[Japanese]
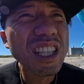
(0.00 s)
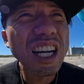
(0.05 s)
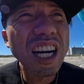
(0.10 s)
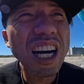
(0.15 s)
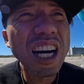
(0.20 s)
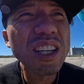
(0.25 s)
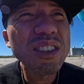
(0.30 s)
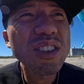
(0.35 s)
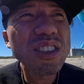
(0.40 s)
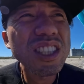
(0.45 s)

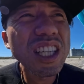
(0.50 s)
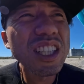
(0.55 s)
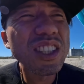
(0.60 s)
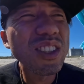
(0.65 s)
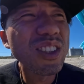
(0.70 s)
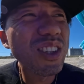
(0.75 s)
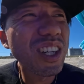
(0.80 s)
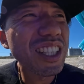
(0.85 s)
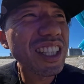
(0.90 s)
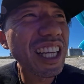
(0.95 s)

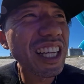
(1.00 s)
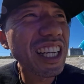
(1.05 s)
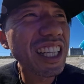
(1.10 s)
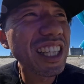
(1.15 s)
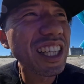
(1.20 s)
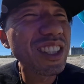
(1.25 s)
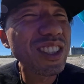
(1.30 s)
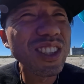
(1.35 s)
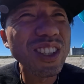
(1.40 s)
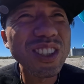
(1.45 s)
アウトサイドの方が点が
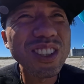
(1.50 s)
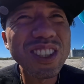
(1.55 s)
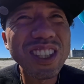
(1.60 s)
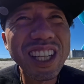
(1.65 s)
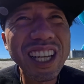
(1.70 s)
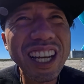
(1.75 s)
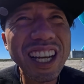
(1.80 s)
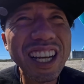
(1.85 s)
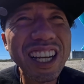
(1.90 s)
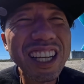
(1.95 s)
出るということ
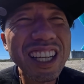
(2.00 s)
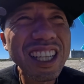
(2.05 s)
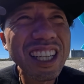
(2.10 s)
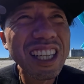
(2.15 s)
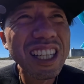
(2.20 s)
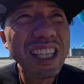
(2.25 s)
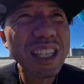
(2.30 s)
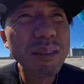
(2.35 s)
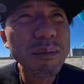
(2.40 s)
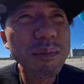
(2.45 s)
で
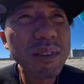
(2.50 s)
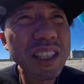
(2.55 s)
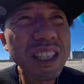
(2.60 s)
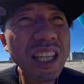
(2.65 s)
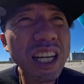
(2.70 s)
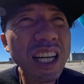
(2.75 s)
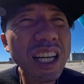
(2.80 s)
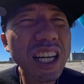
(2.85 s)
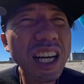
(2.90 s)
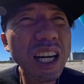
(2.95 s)
みん
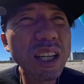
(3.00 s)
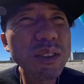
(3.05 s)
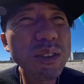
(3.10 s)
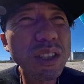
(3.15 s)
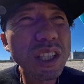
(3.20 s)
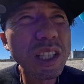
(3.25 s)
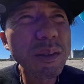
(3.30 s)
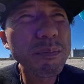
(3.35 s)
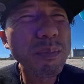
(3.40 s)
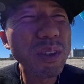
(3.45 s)
な
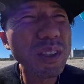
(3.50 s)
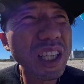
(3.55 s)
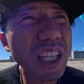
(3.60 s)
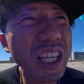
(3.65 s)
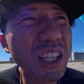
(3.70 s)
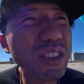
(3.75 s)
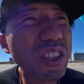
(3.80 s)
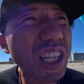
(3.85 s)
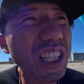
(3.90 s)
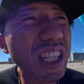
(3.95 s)
アウトで1本
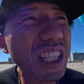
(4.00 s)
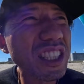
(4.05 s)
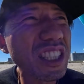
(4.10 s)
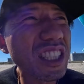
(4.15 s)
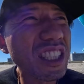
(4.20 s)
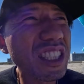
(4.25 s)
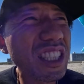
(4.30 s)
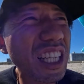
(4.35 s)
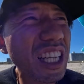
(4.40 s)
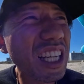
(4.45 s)
狙うって形
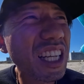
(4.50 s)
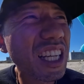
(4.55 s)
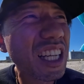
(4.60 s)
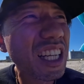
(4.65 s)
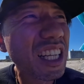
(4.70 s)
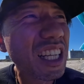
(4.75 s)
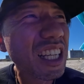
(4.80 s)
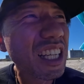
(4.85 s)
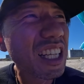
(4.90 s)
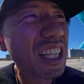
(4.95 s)
ですね
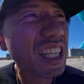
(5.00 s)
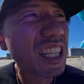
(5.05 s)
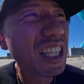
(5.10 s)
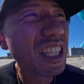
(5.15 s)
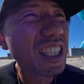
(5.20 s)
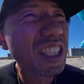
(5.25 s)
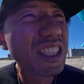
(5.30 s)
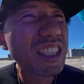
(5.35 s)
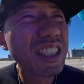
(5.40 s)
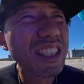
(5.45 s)

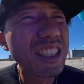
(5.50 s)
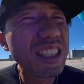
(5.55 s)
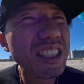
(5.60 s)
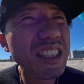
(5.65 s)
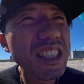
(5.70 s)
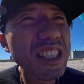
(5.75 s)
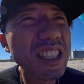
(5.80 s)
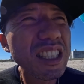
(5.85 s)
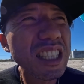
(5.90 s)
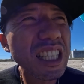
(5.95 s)

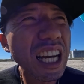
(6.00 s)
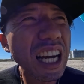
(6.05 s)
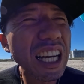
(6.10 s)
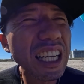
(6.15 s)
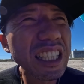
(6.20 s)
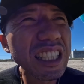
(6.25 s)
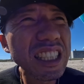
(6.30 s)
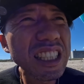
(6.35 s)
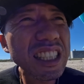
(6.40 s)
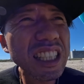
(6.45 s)
い
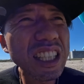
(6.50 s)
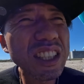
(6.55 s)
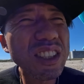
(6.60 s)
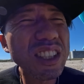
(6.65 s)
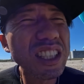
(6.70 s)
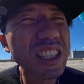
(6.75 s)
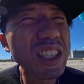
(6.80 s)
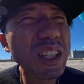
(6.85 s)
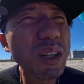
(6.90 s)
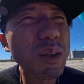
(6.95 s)
やインサイド
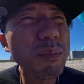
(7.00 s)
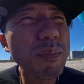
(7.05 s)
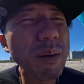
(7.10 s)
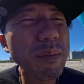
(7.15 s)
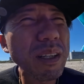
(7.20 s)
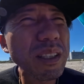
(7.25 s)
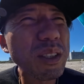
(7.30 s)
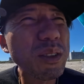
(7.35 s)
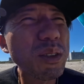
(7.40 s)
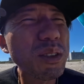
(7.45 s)
で2本
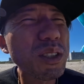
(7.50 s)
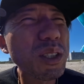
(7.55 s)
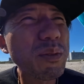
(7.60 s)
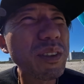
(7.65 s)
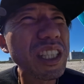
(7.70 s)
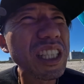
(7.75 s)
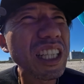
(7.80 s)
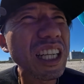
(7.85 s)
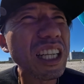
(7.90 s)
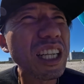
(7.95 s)
パパって乗るの
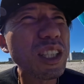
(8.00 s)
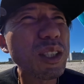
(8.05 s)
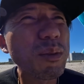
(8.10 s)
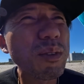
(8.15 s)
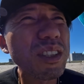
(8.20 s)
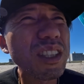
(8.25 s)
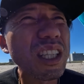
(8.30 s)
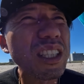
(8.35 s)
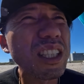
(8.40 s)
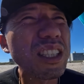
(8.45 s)
もいいかなと
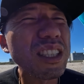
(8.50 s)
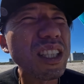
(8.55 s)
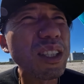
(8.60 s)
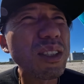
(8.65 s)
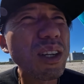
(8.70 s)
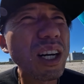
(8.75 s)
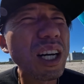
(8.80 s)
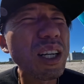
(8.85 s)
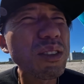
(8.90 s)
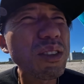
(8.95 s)
思ったんですけ
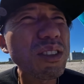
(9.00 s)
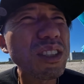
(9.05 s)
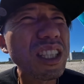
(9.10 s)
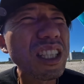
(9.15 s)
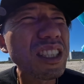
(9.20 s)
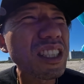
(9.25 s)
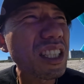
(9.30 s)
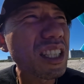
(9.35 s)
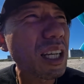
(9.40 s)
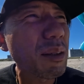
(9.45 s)
どアウト
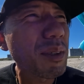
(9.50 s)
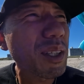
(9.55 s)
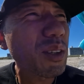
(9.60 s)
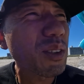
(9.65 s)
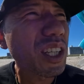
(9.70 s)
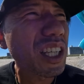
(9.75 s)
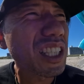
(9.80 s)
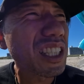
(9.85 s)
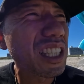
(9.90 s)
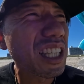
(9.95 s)
全然波
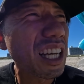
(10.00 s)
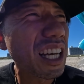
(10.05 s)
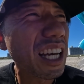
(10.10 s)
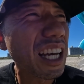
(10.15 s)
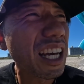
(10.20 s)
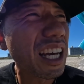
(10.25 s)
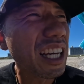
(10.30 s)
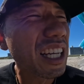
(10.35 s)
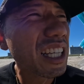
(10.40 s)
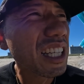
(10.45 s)
来ないん
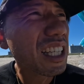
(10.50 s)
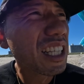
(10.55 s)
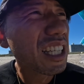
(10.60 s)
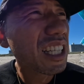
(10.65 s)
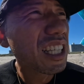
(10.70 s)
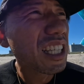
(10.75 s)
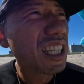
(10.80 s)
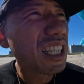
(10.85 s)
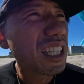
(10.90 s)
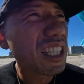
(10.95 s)
で
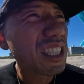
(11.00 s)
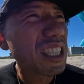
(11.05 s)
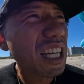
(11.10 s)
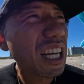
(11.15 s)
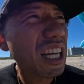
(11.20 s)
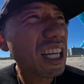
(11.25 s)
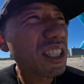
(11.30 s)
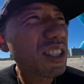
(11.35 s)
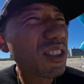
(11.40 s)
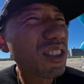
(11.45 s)
い
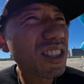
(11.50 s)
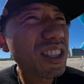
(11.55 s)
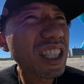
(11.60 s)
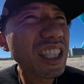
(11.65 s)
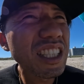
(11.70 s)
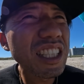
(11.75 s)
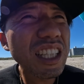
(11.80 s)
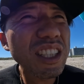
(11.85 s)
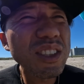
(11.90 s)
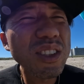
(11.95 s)
やその
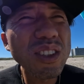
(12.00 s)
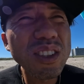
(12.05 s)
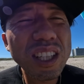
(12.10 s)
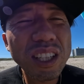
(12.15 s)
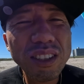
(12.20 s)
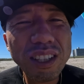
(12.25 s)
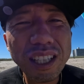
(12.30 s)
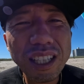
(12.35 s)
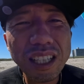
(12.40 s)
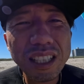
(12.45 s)
戦略どう
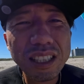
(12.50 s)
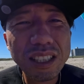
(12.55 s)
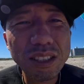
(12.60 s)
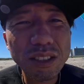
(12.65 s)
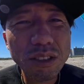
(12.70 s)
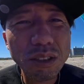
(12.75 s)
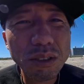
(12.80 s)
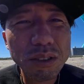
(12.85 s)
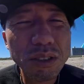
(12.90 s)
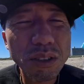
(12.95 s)
なのかなってい
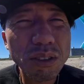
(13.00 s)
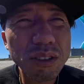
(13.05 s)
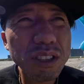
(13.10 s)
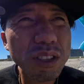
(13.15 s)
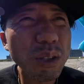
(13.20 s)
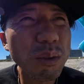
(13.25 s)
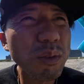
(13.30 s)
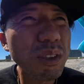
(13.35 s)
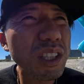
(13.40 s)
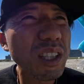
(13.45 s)
うちょっと正
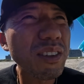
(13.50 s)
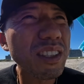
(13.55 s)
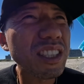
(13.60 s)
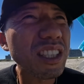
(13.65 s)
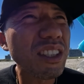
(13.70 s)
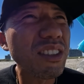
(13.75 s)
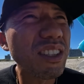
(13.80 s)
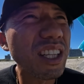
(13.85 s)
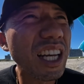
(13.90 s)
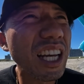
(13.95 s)
直思ってま
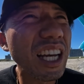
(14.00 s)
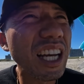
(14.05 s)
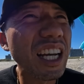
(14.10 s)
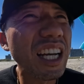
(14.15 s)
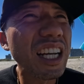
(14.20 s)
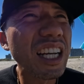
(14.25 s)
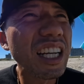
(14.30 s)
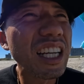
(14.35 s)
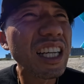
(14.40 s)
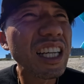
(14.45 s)
すけどね、